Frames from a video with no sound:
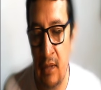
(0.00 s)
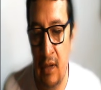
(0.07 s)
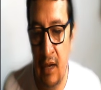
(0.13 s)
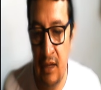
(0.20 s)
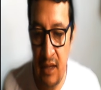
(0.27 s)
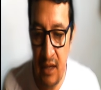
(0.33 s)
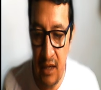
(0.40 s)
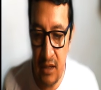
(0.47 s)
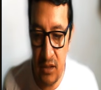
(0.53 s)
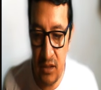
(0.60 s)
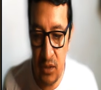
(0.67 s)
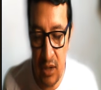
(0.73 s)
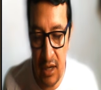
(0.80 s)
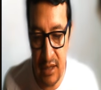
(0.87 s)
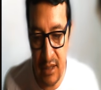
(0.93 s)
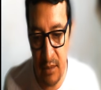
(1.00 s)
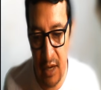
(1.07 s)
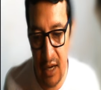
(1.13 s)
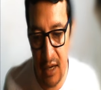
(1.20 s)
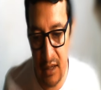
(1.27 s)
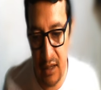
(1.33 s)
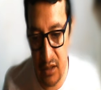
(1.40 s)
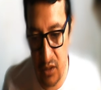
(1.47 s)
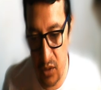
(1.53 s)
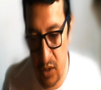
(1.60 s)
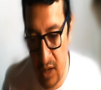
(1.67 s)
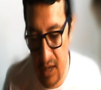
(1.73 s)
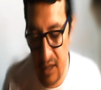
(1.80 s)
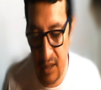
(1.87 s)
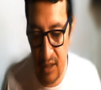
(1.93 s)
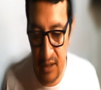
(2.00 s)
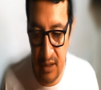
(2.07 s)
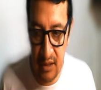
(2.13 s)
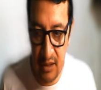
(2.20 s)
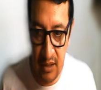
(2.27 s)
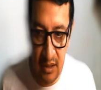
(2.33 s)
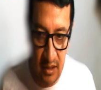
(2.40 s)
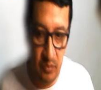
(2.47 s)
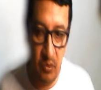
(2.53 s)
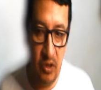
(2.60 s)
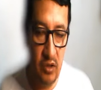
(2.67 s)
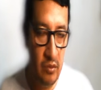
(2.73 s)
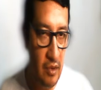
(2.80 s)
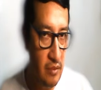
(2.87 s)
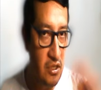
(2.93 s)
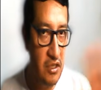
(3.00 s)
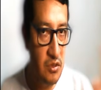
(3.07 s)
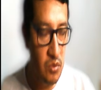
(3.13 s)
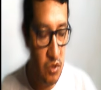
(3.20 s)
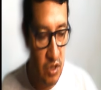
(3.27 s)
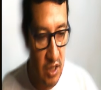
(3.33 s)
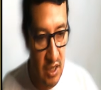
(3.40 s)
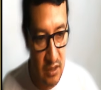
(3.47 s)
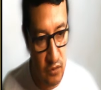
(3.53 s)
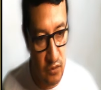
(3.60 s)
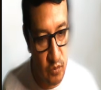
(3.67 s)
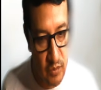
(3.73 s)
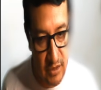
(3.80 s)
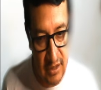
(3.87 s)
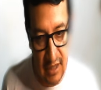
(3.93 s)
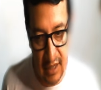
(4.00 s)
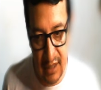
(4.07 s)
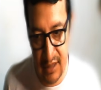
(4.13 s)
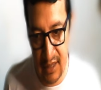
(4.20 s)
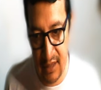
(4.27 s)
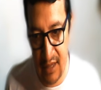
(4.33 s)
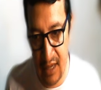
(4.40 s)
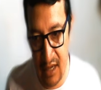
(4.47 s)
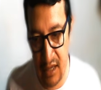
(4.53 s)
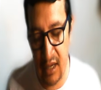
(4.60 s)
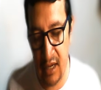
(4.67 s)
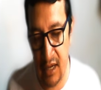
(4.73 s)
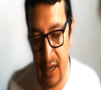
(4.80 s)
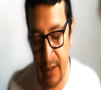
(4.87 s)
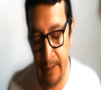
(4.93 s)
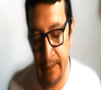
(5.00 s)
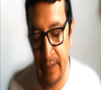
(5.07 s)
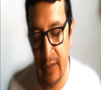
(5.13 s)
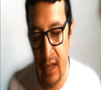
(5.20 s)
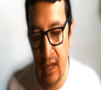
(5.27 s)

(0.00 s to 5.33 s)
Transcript: Ante eso, la Asamblea Nacional, eh, bueno, vamos a escuchar algunos mensajes. Ante, em,